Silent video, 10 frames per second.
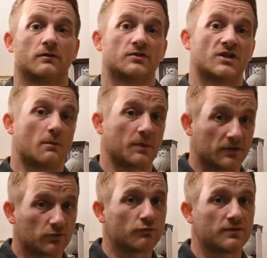j'ai
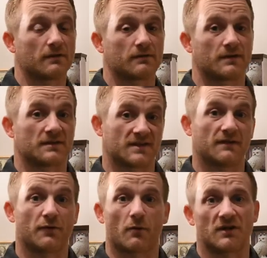appris tout dans, ces
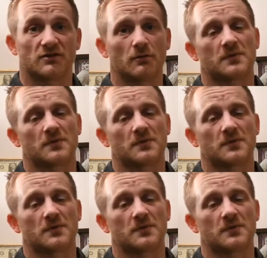formations,